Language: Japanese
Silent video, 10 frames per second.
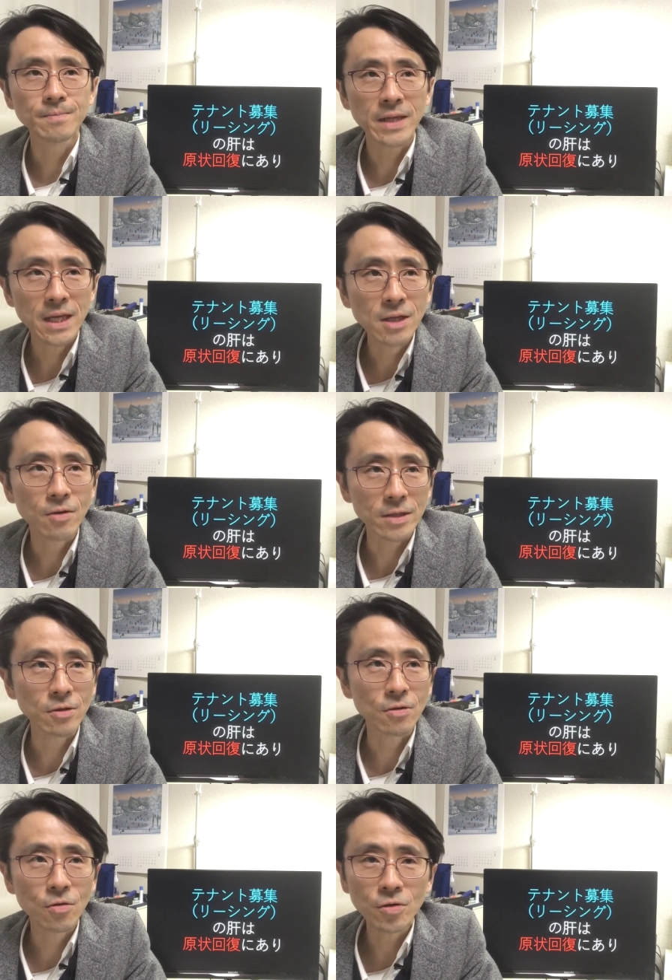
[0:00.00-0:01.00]
いいのかと
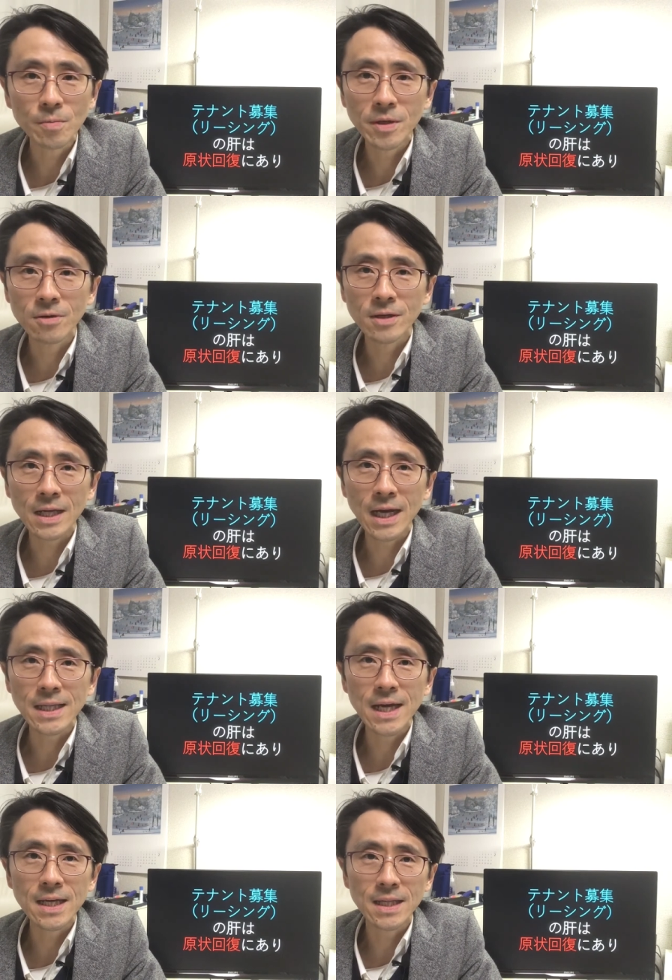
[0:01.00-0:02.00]
いう好みを聞か
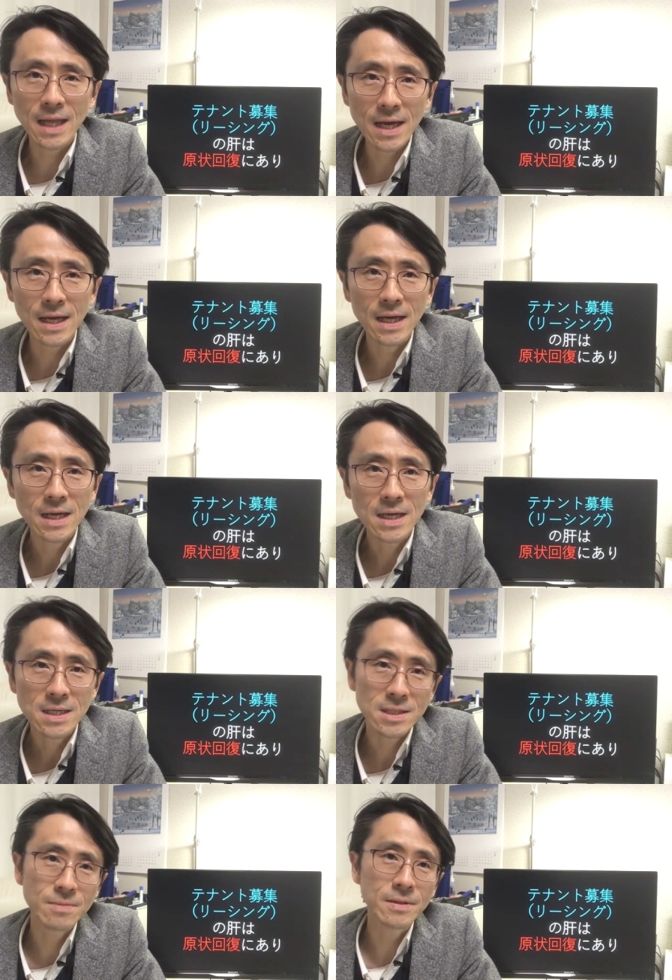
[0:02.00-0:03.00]
ないで
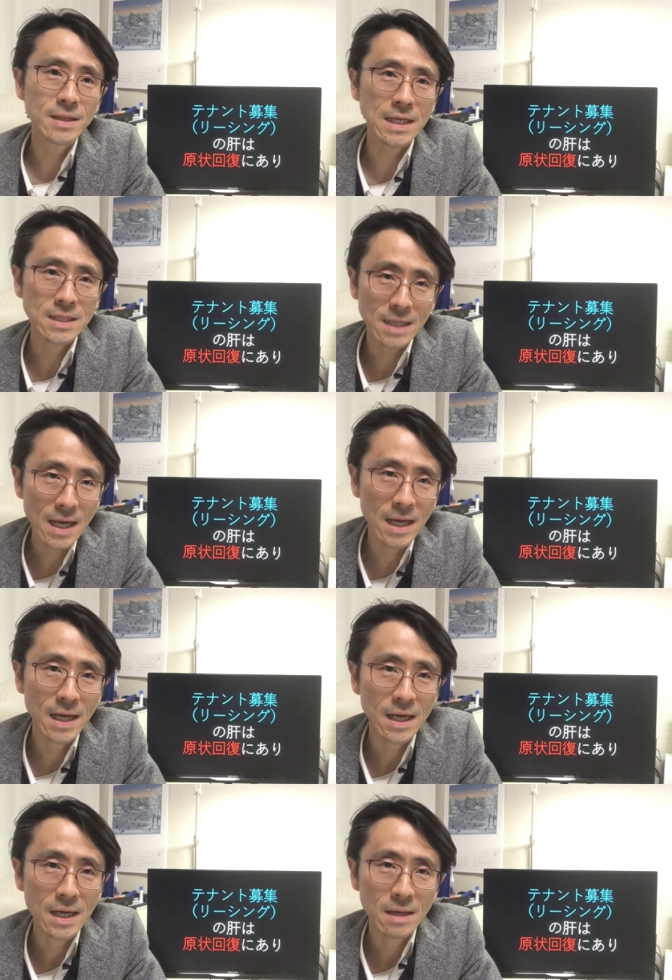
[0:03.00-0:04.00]
自分たちで
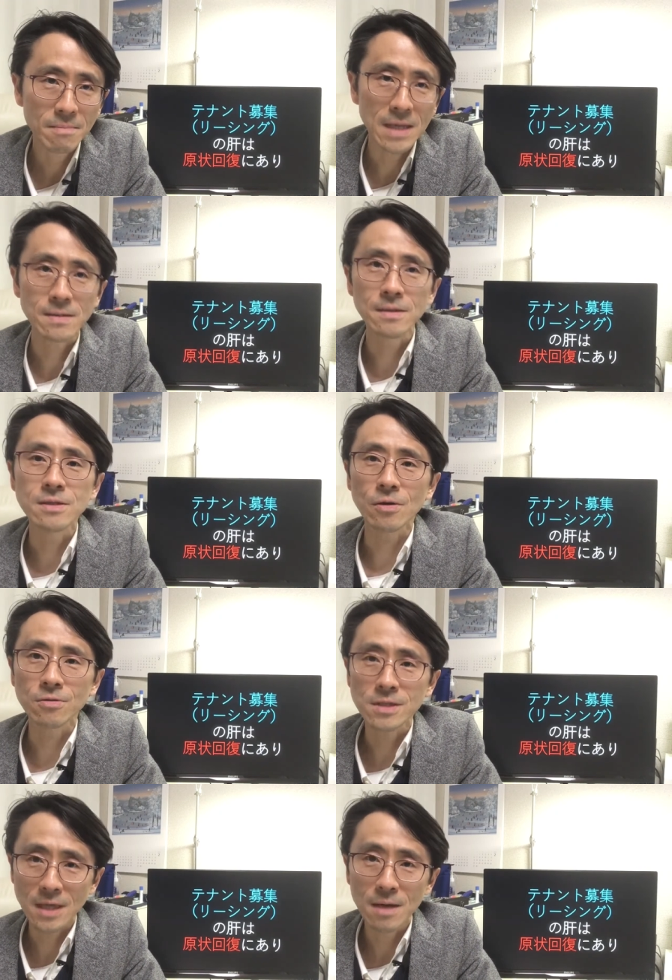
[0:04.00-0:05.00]
まあ推測
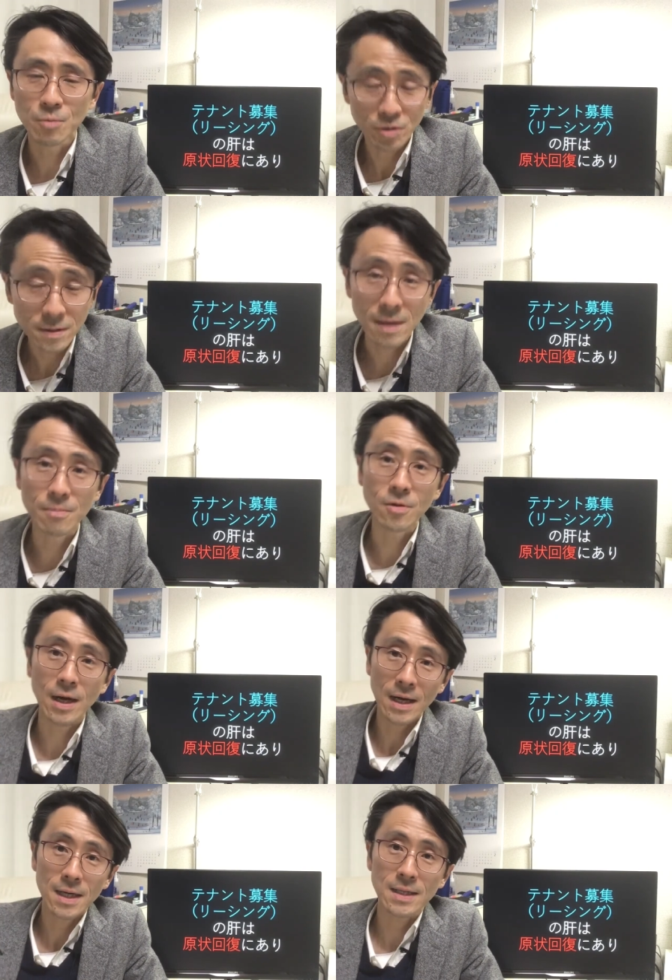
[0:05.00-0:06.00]
してもちろん専門
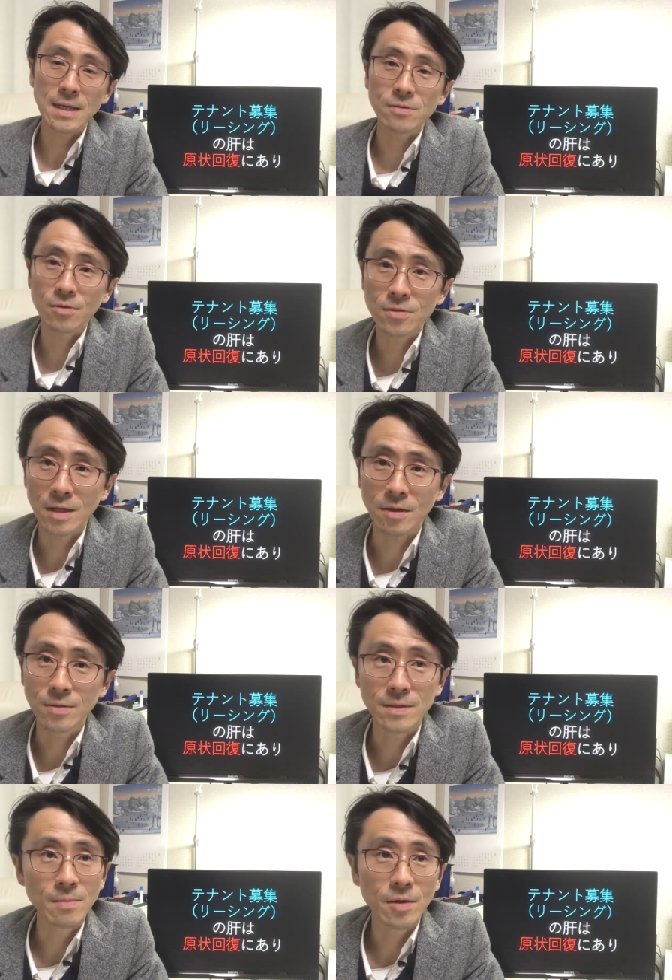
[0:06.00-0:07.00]
家内装業者とか
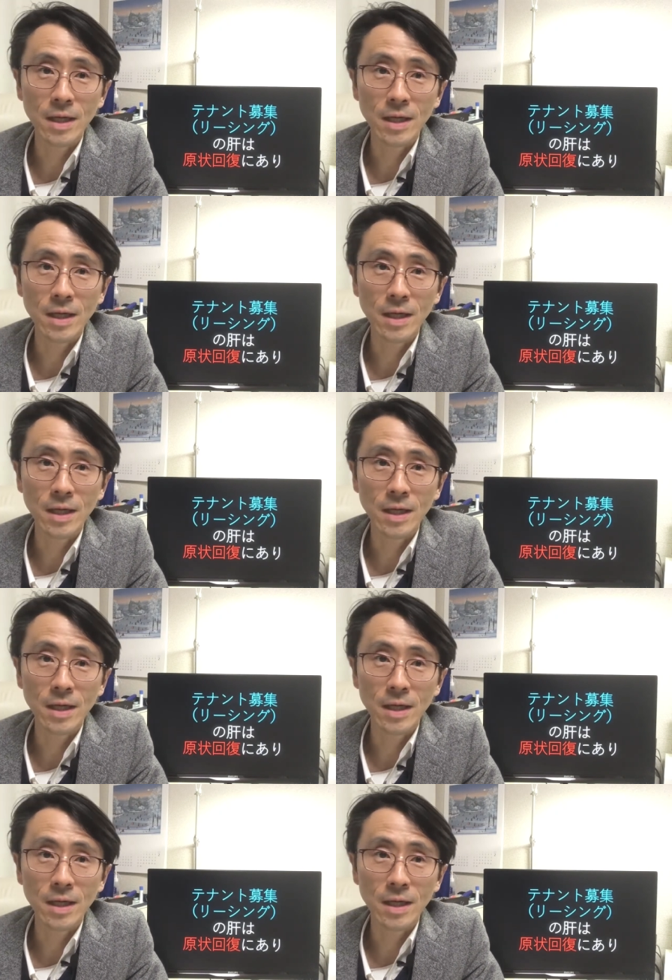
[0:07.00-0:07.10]
の専門家